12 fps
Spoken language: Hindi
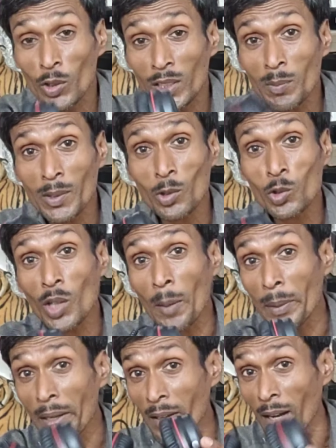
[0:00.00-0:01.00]
तो इसमें दोस्तों
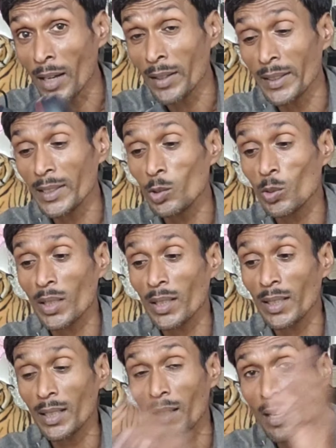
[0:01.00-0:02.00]
आपके कान नहीं
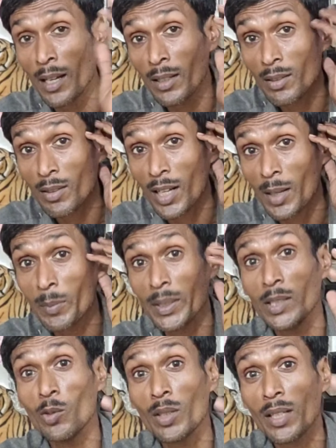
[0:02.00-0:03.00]
दुखेंगे कान खराब
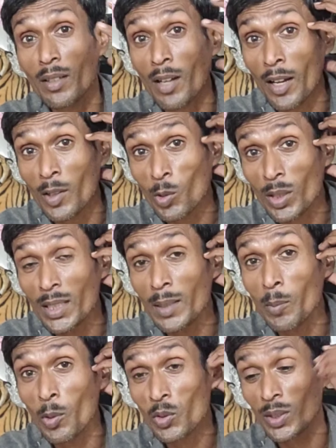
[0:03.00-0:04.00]
नहीं होंगे कानों के
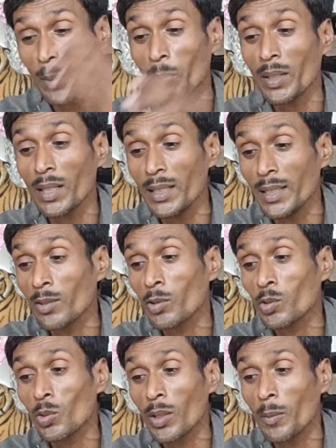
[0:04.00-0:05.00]
लिए बहुत सेफ्टी के लिए
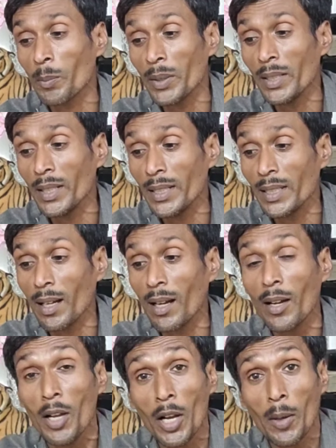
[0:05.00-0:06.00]
दोस्तों कंपनी ने
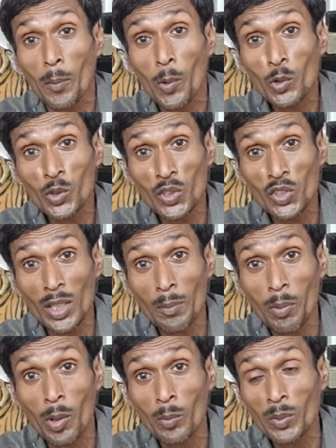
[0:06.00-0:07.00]
यहाँ बहुत ही अच्छे
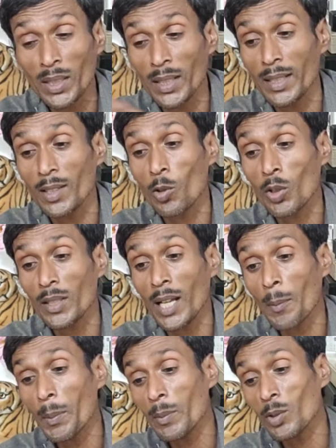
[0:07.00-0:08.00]
फॉर्म दिए और
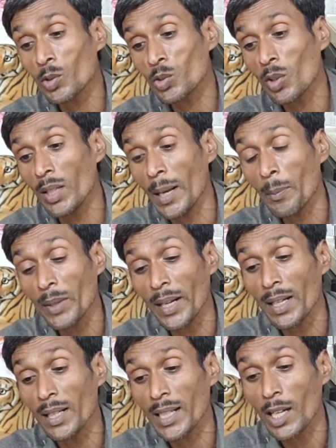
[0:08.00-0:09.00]
यहाँ पे भी दोस्तों लेफ्ट
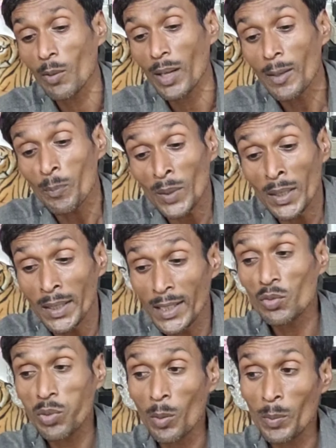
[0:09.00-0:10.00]
राइट लिखा हुआ
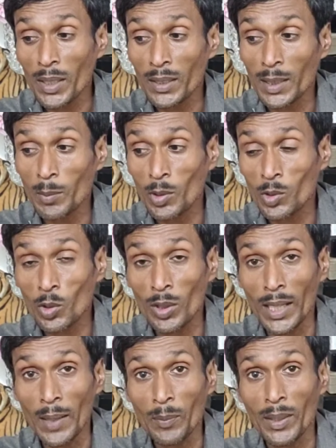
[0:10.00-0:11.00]
इस फॉर्म के अंदर भी
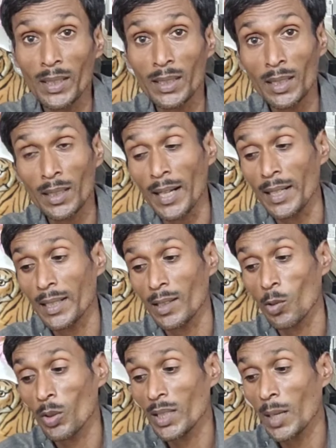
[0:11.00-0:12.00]
दोस्तों लेफ्ट है इधर राइट
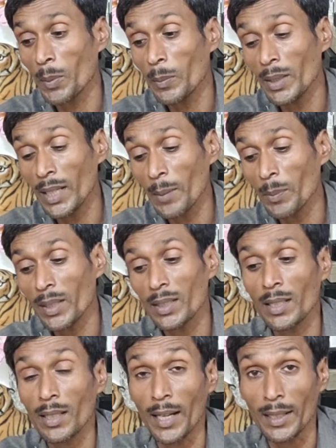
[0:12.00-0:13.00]
है और यहाँ पे भी लेफ्ट है
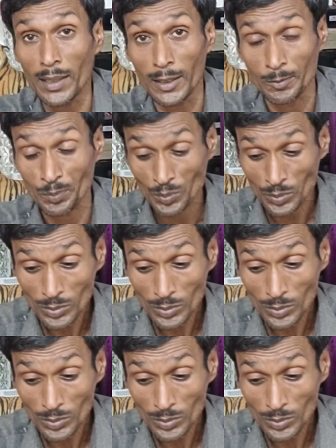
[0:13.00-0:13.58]
इधर राइट है